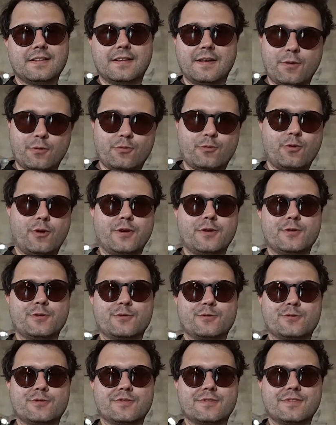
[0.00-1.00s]
não só
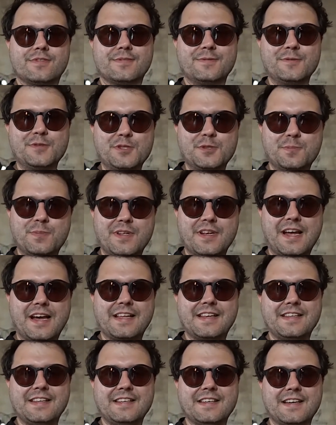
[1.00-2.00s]
isso,
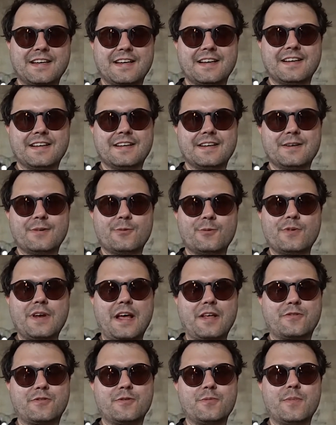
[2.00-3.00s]
inspiraria o
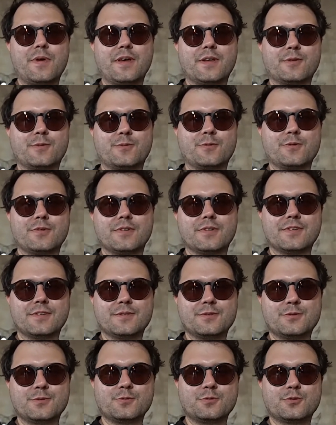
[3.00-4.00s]
nascimento
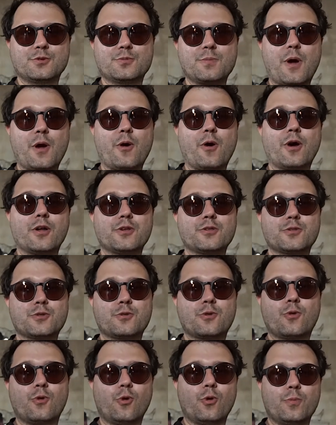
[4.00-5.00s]
de um dos maiores
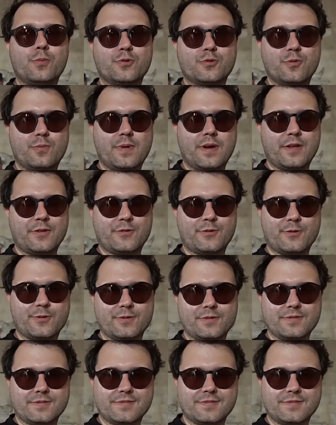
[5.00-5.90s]
clubes do Brasil.